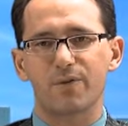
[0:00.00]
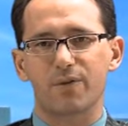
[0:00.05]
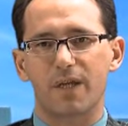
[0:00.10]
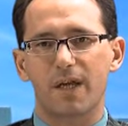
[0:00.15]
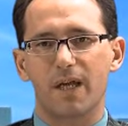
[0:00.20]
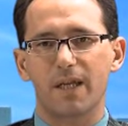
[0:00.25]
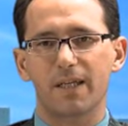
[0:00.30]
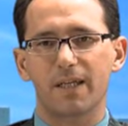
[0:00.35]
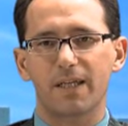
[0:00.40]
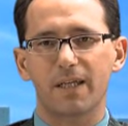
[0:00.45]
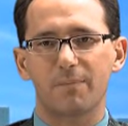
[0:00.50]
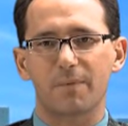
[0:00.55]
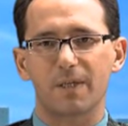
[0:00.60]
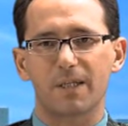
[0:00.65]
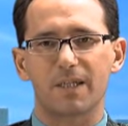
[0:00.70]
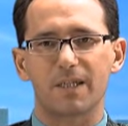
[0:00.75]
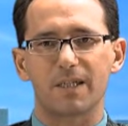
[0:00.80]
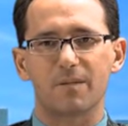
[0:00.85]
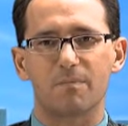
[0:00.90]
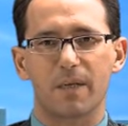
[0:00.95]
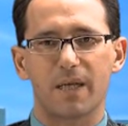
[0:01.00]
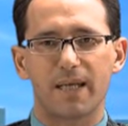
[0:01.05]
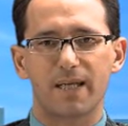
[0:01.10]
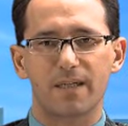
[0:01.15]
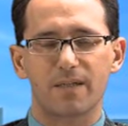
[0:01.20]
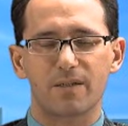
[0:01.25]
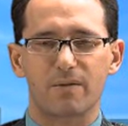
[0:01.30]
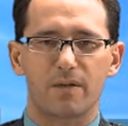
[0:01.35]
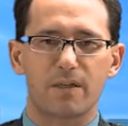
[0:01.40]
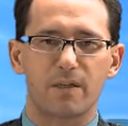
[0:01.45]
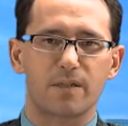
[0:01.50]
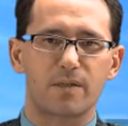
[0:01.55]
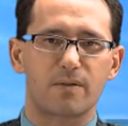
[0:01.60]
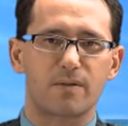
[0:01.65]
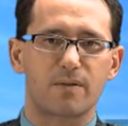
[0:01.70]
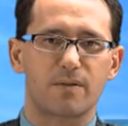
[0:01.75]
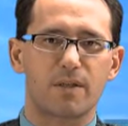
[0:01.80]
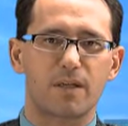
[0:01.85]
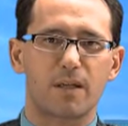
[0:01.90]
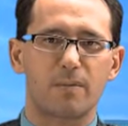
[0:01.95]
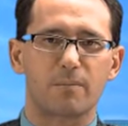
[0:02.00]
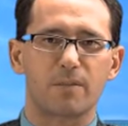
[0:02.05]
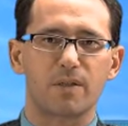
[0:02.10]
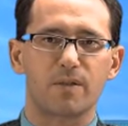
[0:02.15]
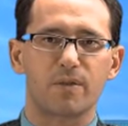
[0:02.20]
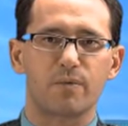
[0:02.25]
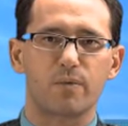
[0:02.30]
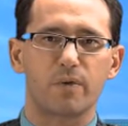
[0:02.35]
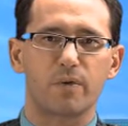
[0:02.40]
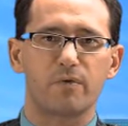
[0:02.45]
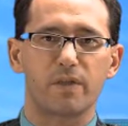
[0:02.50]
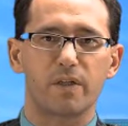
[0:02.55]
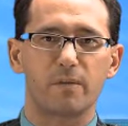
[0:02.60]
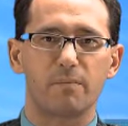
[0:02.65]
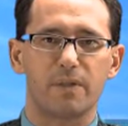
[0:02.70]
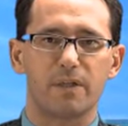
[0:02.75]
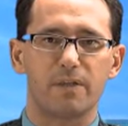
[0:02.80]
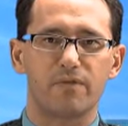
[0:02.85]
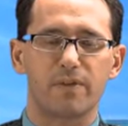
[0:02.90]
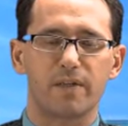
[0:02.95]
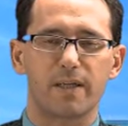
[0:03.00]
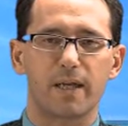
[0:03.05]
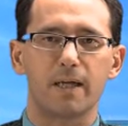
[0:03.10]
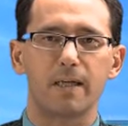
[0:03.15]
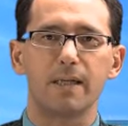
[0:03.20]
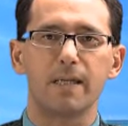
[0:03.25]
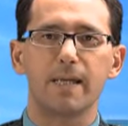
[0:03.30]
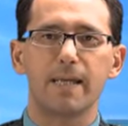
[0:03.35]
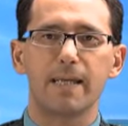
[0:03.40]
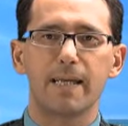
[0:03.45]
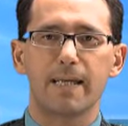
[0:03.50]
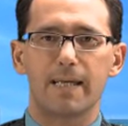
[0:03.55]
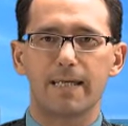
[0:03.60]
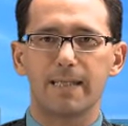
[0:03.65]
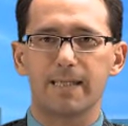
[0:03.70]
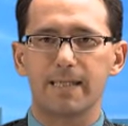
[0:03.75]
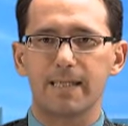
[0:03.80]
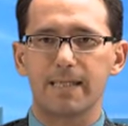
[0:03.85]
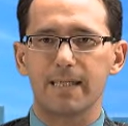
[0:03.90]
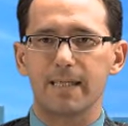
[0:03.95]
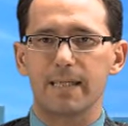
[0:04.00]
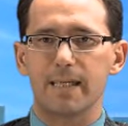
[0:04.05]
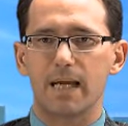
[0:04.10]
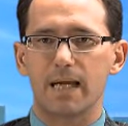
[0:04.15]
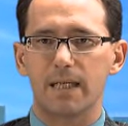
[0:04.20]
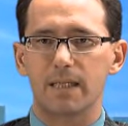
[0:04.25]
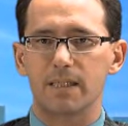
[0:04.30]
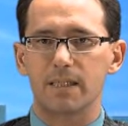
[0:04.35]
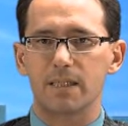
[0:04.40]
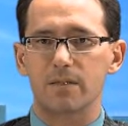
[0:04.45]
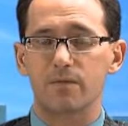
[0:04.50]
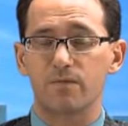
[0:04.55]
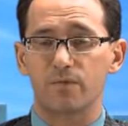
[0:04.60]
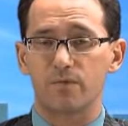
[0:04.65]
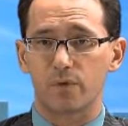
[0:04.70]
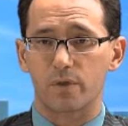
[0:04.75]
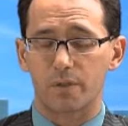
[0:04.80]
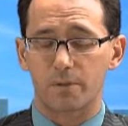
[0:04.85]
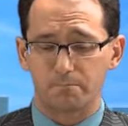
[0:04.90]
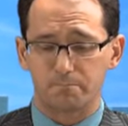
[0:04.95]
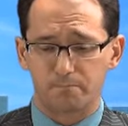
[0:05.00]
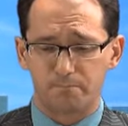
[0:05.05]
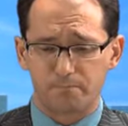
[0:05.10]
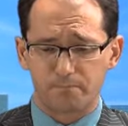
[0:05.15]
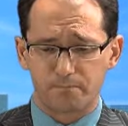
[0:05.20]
zu streichen, nämlich das Berger, sodass das Unternehmen dann zukünftig Billfinger SE heißen würde.